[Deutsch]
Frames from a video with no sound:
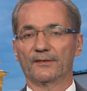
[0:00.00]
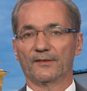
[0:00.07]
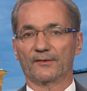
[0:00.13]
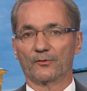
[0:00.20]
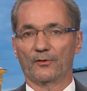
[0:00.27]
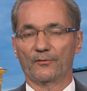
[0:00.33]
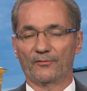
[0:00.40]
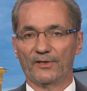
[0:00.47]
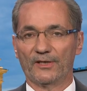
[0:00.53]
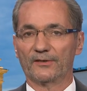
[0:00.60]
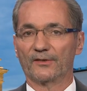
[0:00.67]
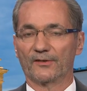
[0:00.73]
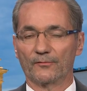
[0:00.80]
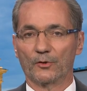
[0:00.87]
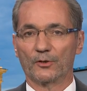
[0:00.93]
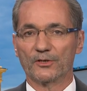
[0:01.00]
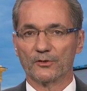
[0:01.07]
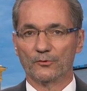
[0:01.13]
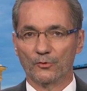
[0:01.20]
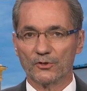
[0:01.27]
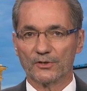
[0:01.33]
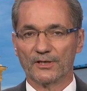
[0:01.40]
des Konfliktes wirklich
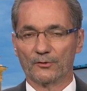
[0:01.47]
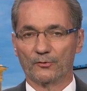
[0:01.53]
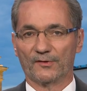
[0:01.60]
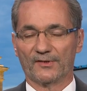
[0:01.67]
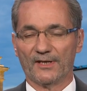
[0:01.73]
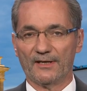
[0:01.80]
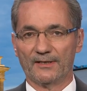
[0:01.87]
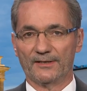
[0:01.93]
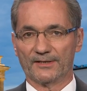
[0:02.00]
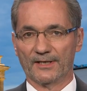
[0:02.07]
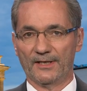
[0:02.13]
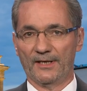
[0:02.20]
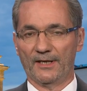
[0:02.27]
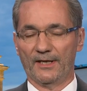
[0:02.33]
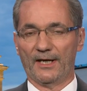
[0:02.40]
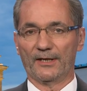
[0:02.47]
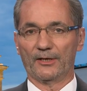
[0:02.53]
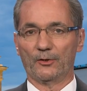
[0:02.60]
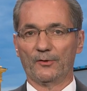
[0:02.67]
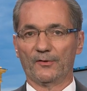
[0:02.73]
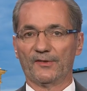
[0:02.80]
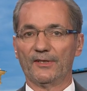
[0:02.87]
nüchtern und sachlich
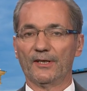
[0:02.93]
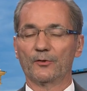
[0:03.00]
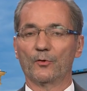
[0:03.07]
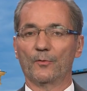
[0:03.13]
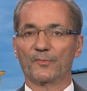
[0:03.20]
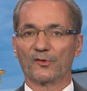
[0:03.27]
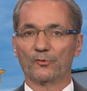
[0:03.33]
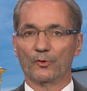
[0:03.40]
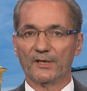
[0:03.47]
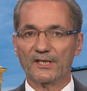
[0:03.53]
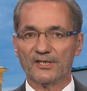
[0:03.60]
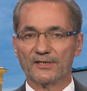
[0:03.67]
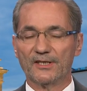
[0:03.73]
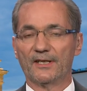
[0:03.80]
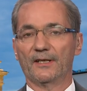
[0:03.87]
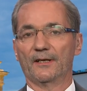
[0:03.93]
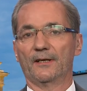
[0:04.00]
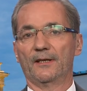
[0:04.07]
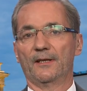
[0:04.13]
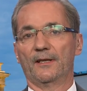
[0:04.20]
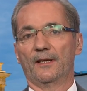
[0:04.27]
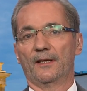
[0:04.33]
analysieren, um zu richtigen
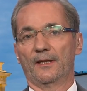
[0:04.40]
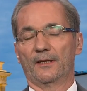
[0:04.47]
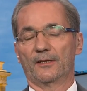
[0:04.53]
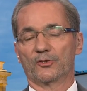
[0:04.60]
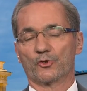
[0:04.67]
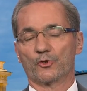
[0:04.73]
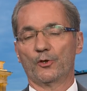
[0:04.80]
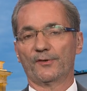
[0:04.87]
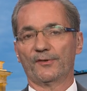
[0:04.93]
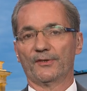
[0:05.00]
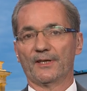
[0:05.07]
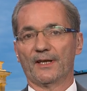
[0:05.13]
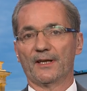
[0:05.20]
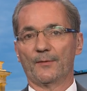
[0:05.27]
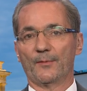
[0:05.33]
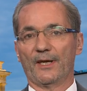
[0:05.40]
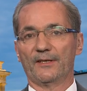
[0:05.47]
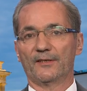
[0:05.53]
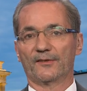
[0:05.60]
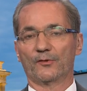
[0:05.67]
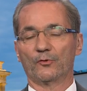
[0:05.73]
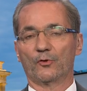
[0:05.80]
Schlüssen dann am
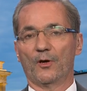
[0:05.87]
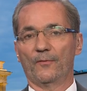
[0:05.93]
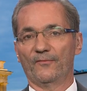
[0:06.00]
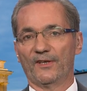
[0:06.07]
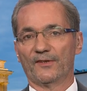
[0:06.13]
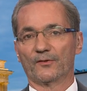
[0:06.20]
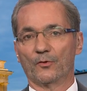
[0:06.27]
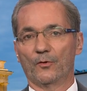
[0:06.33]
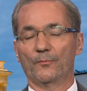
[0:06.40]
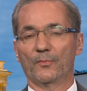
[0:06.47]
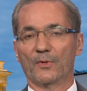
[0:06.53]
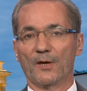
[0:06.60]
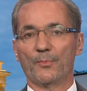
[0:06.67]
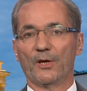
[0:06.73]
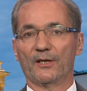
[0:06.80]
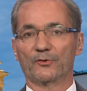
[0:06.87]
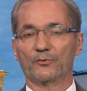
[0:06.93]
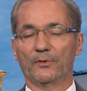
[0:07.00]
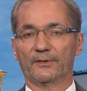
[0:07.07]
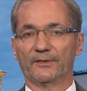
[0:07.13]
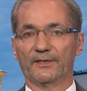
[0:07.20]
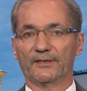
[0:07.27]
Ende zu kommen, wenn es um
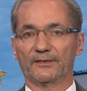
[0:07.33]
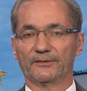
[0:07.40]
Reparaturen geht.